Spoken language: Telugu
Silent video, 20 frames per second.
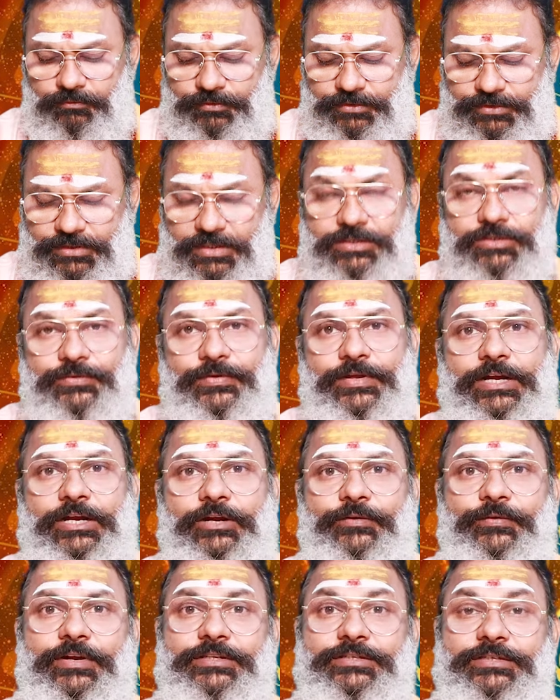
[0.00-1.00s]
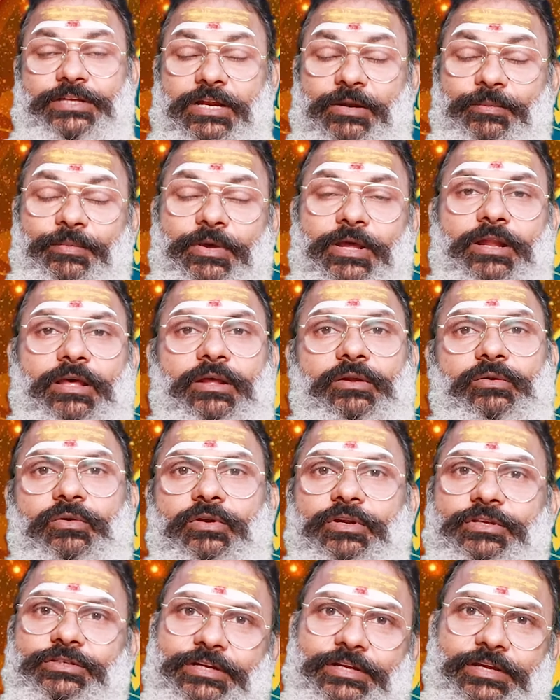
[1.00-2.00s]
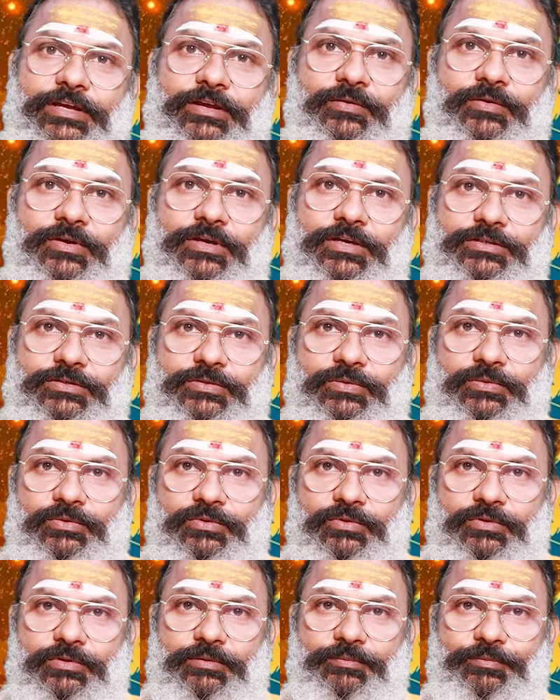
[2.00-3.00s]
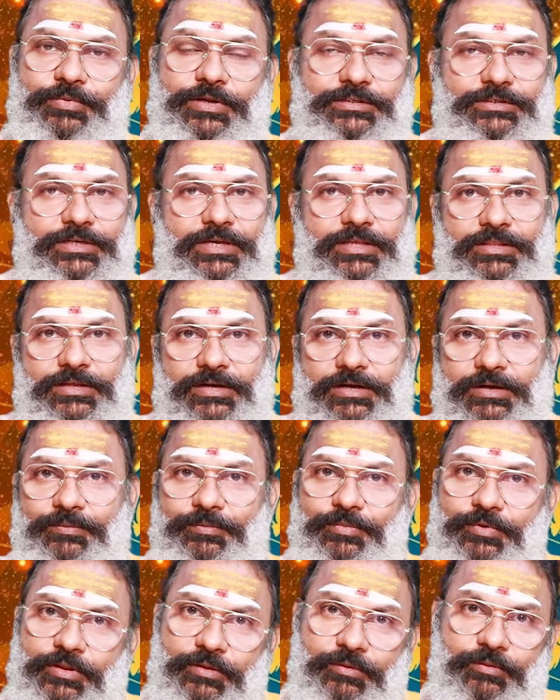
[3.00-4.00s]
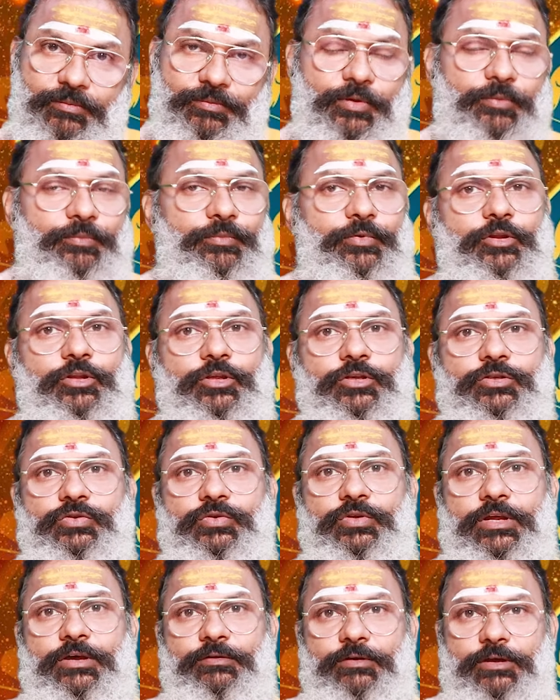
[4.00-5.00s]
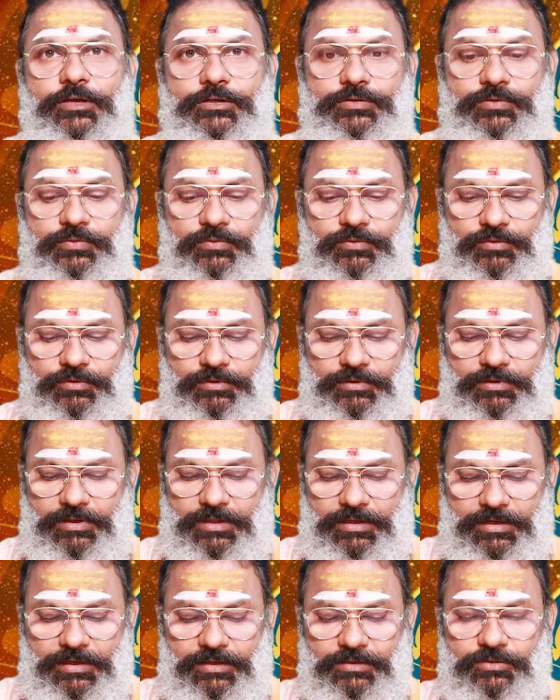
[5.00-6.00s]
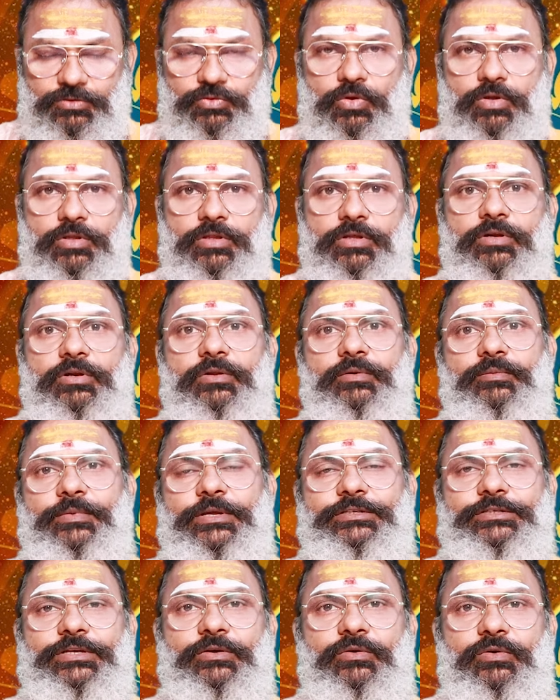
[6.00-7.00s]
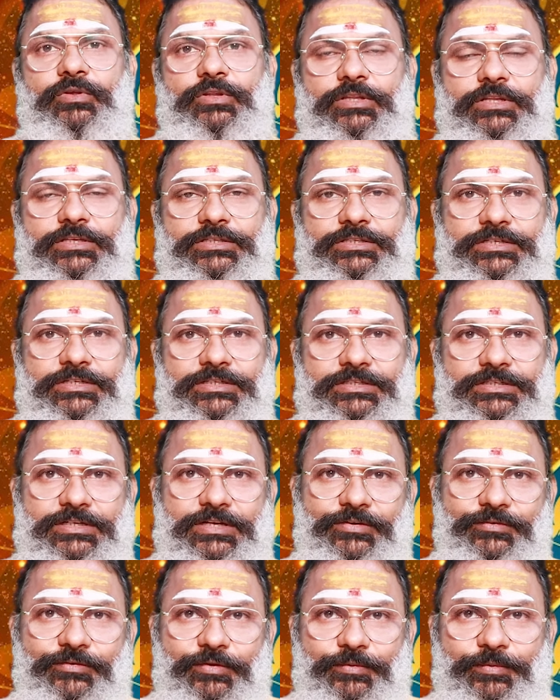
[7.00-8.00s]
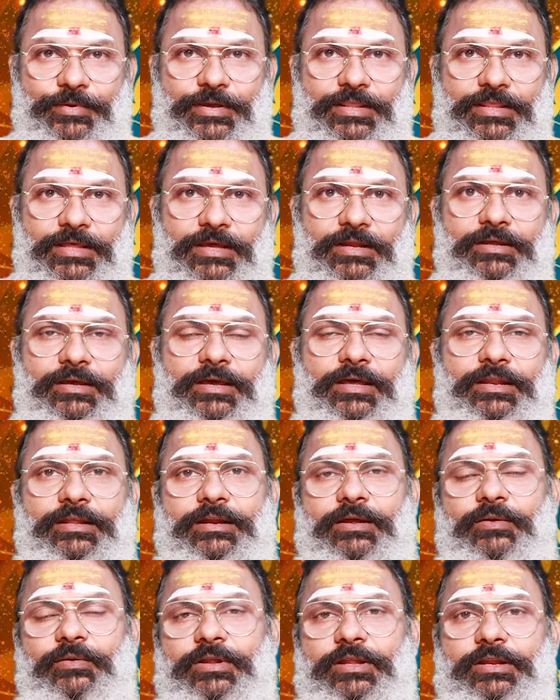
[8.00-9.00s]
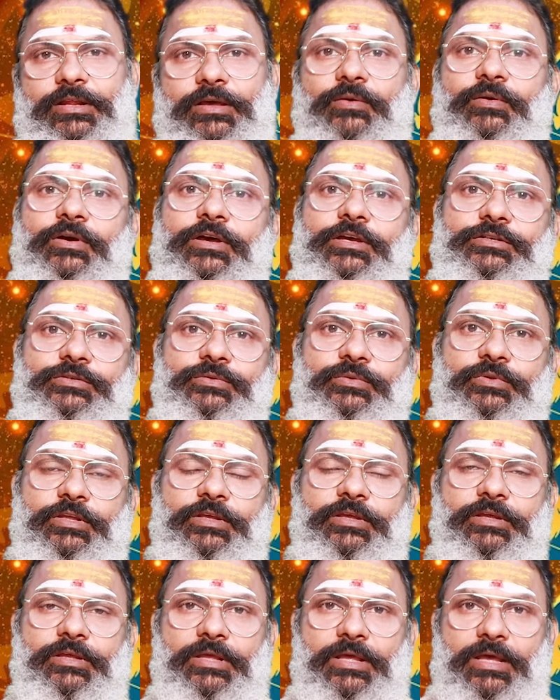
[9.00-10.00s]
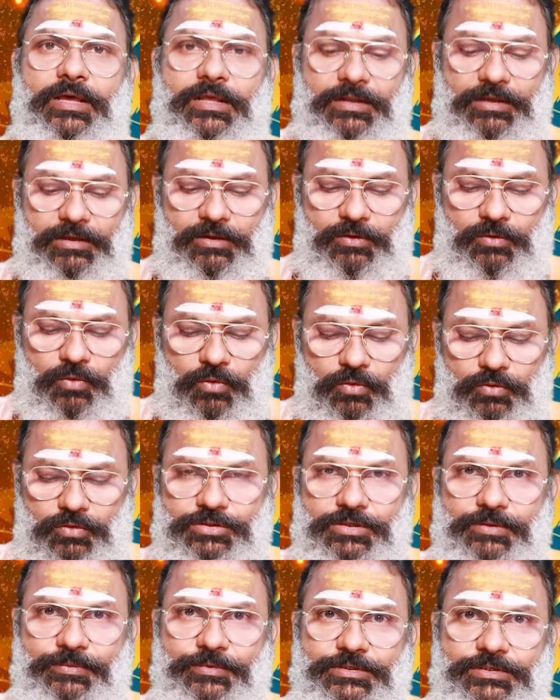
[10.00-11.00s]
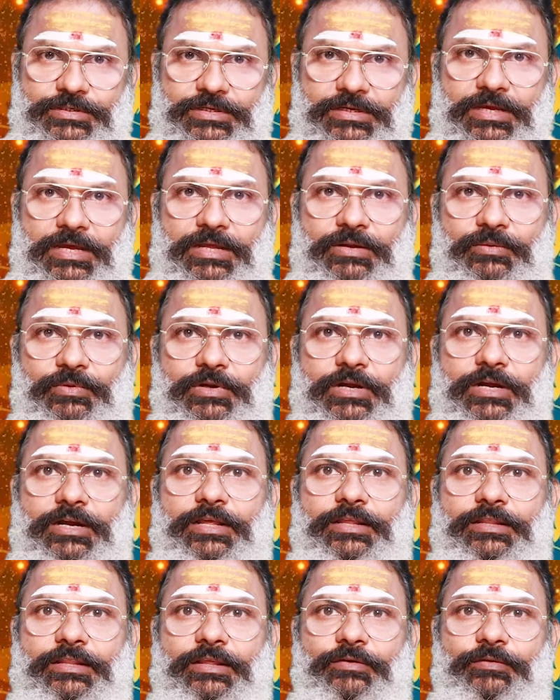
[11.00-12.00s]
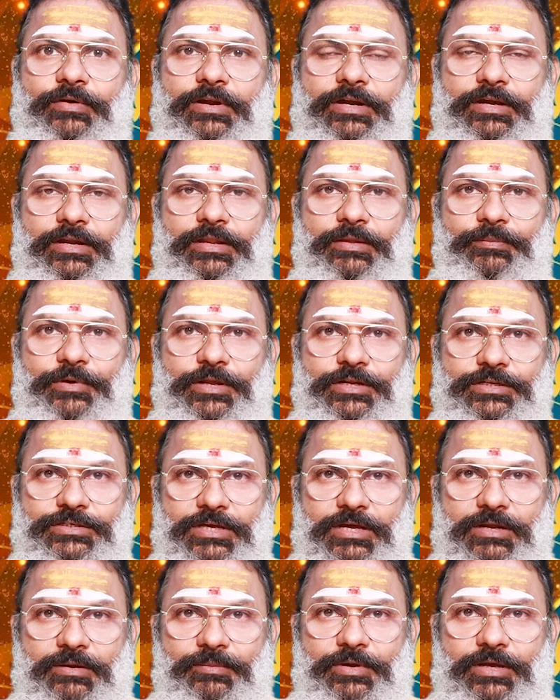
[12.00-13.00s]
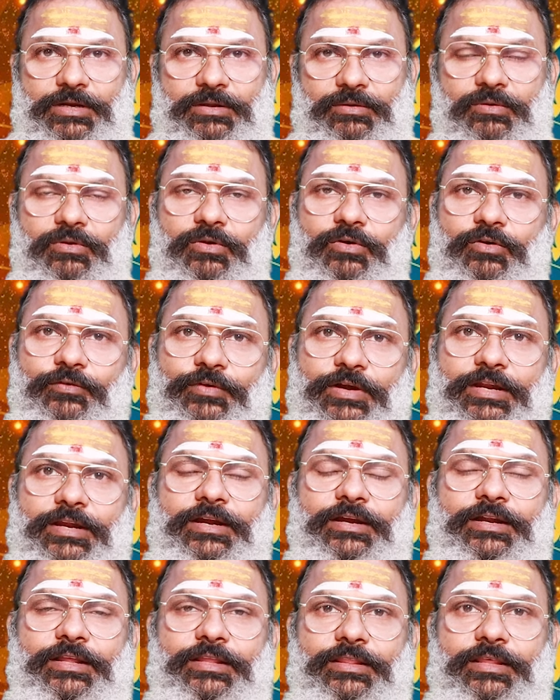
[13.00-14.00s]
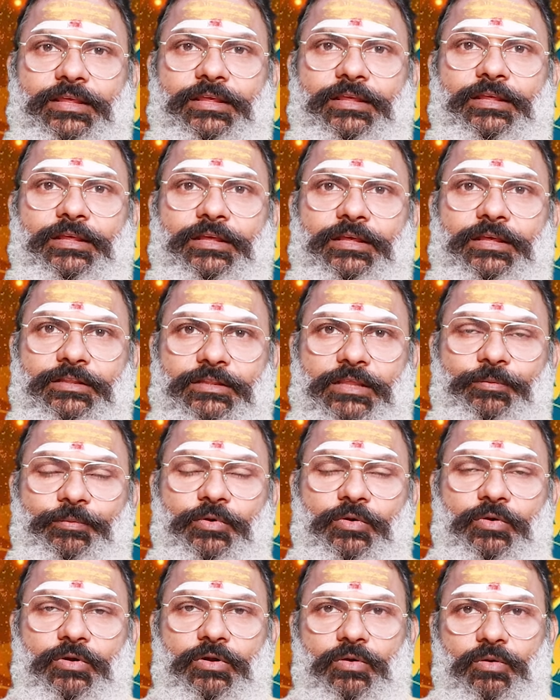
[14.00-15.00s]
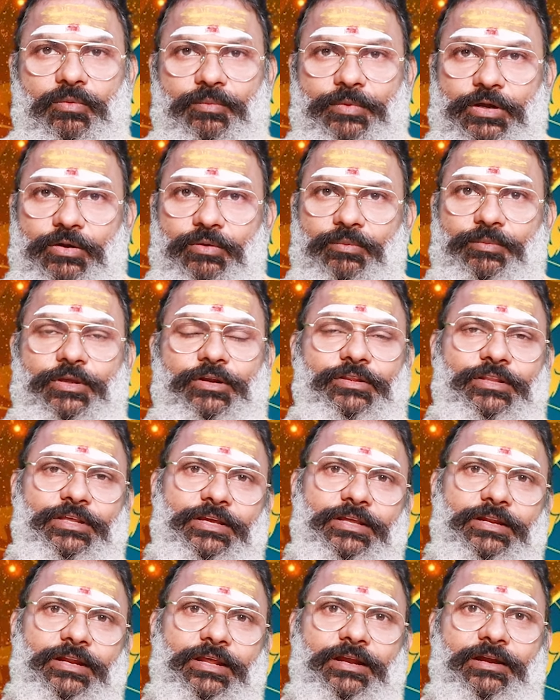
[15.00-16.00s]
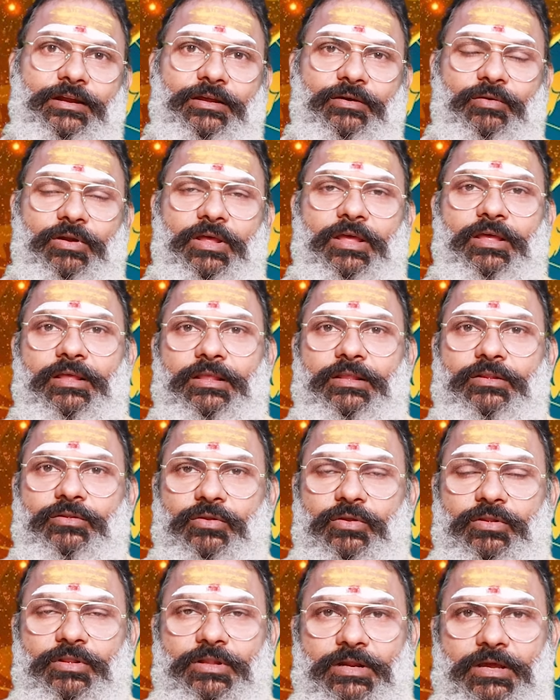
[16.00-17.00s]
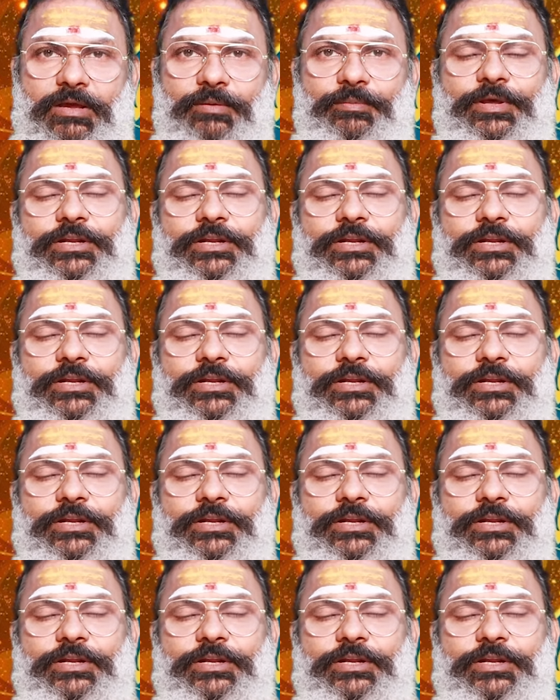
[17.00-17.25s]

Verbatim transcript: విశేషమైనటువంటి సన్మానాలు కూడా జరిగే అవకాశం ఉంటుంది ప్రజాదరణ పెంపొందించుకునే అవకాశం ఉంటుంది అలాగే సోదరుల మధ్య కొంత చిన్న చిన్న విభేదాలు కానీ రావడానికి అవకాశం ఉంది అలాగే కోర్టు సమస్యలు కానీ ఉన్నట్లయితే వాటిని పరిష్కార మార్గంలోకి వెళ్ళినట్లయితే తప్పకుండా ఓ మెట్టు మీరు దిగినా కూడా తొందరగా